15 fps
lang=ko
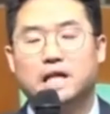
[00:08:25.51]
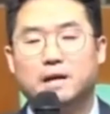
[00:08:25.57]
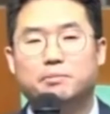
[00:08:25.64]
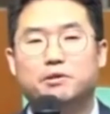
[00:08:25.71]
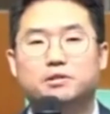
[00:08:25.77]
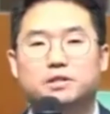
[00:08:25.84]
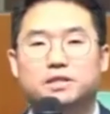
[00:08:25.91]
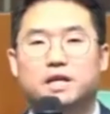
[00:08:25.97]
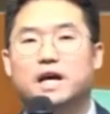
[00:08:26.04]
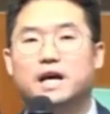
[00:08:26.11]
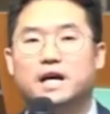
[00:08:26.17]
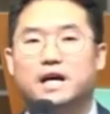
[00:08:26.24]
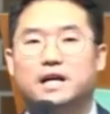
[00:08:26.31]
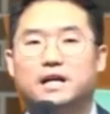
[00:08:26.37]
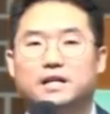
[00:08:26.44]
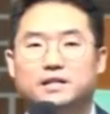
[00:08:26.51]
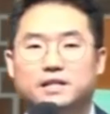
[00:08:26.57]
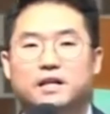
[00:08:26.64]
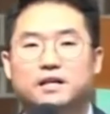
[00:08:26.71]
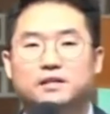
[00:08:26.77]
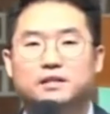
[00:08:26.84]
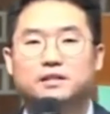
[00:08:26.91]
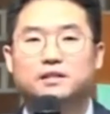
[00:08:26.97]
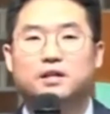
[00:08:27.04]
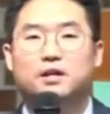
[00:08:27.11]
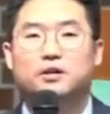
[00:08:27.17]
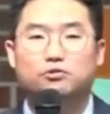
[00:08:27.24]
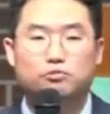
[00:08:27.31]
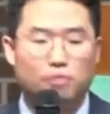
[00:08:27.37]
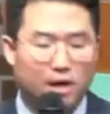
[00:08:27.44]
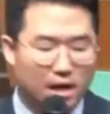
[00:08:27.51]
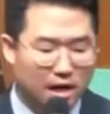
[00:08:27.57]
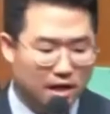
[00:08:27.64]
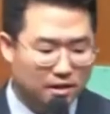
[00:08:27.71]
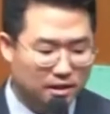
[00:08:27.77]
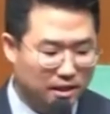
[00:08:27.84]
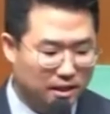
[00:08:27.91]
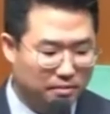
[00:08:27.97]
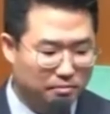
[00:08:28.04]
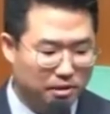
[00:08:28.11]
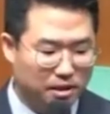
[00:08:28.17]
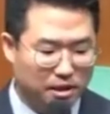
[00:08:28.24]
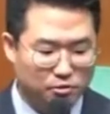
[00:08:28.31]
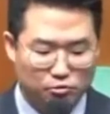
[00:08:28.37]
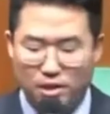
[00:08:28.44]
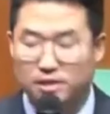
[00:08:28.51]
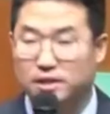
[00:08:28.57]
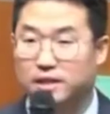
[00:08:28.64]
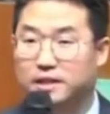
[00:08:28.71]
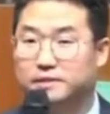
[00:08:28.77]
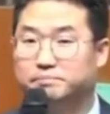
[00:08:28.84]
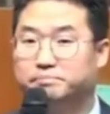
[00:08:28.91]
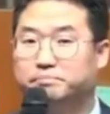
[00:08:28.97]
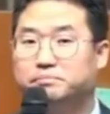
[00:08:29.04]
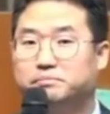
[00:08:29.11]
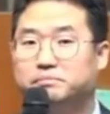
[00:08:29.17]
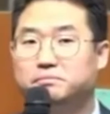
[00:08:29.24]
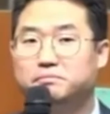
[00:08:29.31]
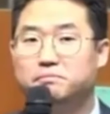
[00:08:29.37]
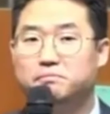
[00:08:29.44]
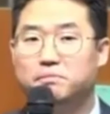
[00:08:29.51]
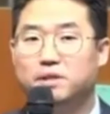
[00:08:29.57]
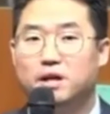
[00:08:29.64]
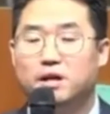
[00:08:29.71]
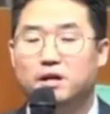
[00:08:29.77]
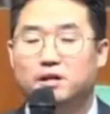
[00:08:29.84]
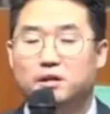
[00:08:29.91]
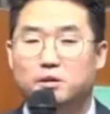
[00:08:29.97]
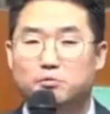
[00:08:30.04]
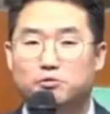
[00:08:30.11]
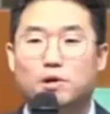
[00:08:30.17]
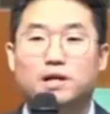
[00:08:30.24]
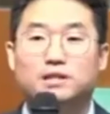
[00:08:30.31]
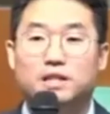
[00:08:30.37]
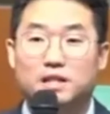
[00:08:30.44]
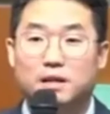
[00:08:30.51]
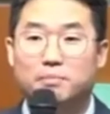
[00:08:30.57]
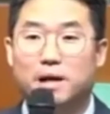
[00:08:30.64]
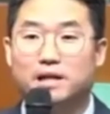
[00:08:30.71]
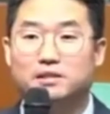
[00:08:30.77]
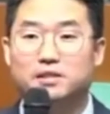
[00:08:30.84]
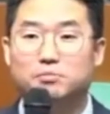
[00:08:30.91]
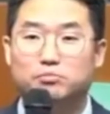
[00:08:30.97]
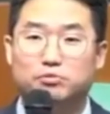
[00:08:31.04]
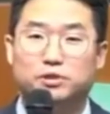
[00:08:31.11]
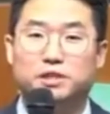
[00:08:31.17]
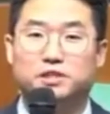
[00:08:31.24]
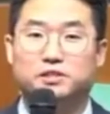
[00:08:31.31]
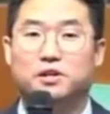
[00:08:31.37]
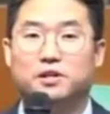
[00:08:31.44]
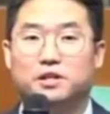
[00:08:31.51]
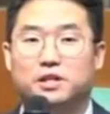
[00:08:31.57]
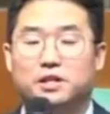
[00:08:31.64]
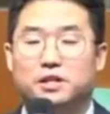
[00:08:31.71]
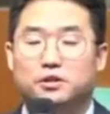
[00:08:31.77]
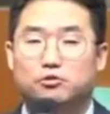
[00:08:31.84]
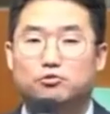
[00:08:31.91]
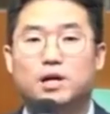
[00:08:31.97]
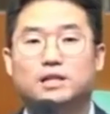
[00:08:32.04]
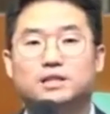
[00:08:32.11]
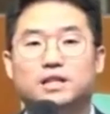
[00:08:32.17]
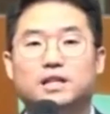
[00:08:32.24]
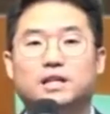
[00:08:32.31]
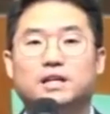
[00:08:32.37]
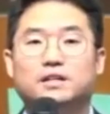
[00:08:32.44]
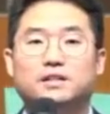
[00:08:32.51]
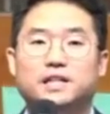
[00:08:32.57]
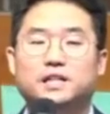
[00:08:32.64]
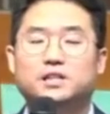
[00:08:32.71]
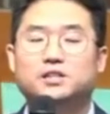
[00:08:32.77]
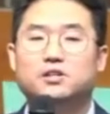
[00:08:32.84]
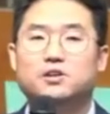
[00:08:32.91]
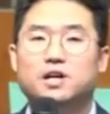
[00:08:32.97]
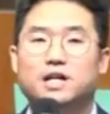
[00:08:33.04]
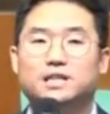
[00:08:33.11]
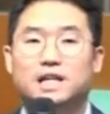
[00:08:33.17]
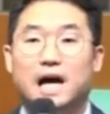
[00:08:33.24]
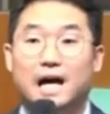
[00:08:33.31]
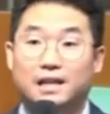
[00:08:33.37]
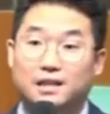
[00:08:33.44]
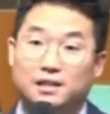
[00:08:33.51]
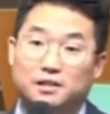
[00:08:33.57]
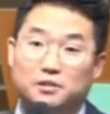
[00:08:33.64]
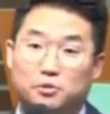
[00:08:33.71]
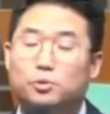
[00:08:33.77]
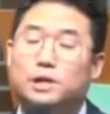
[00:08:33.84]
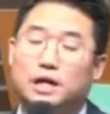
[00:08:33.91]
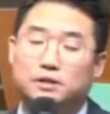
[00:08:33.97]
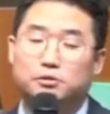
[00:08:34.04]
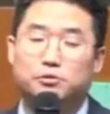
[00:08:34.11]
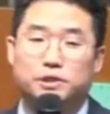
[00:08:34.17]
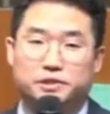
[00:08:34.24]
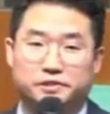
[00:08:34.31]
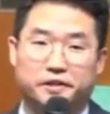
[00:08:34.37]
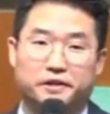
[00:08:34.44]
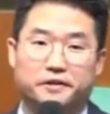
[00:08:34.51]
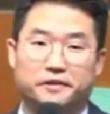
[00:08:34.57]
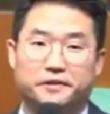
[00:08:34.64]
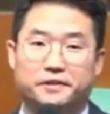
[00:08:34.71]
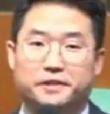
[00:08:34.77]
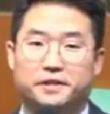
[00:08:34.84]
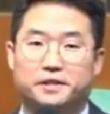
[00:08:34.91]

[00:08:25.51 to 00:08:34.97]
세 번째 세례는 유아 세례입니다. 유아 세례. 여러분 유아 세례 받으신 분 있죠? 유아 세례를 인정하지 않는 교단도 있어요.